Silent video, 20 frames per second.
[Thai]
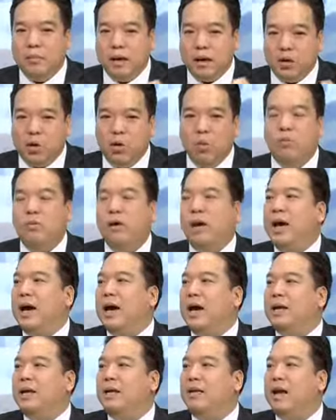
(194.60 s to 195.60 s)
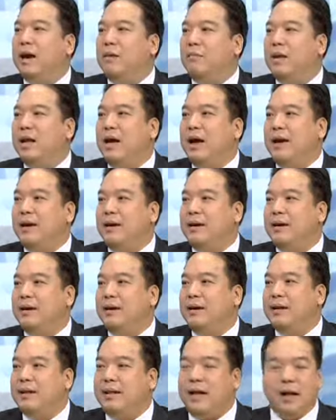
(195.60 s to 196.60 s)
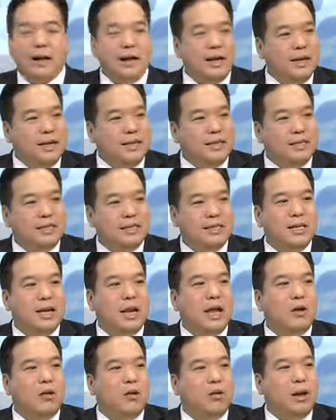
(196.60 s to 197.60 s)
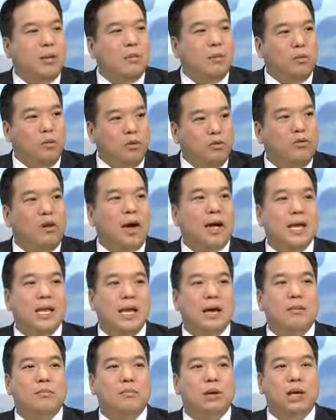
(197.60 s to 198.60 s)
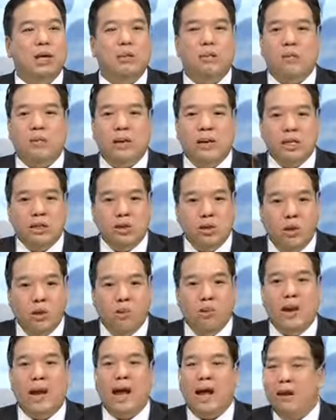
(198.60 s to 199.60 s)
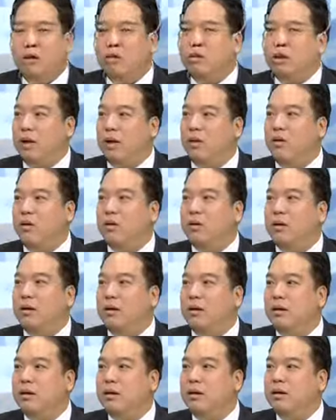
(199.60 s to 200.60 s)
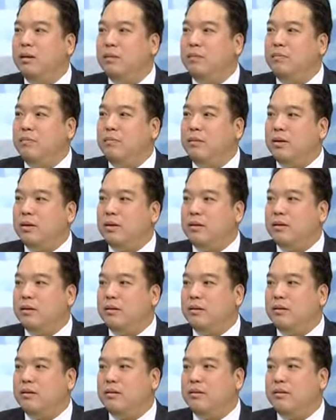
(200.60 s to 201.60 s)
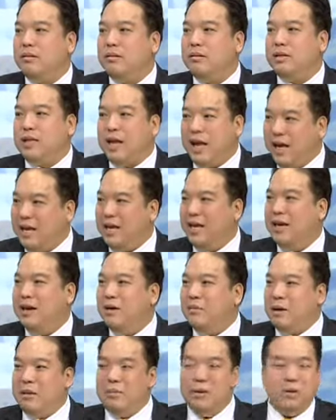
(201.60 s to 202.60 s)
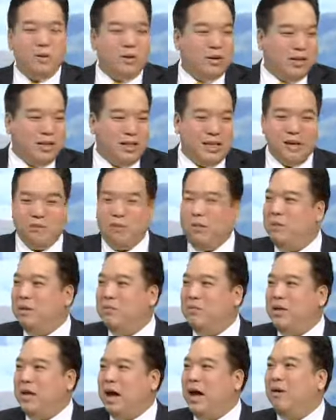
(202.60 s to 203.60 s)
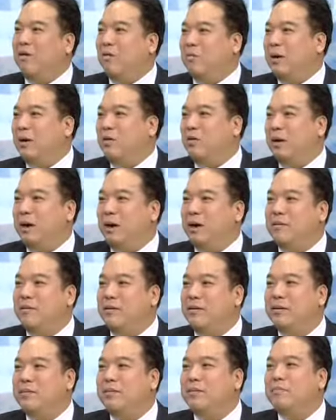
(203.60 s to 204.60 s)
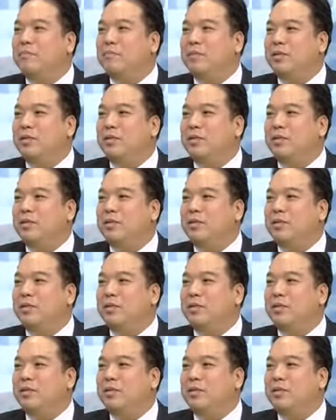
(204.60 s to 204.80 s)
มันคุมเวลาการเดินทางไม่ได้ ทางท้าที่จริง ๆแล้วระบบรถไฟเนี่ยเป็นระบบที่ตรงเวลาที่สุดในโลก แล้วการจราจรก็ไม่ติดขัดด้วย ใช่ มันไม่ควรจะติดเพราะมันมีทางของมัน แต่ตัวมันเองทำให้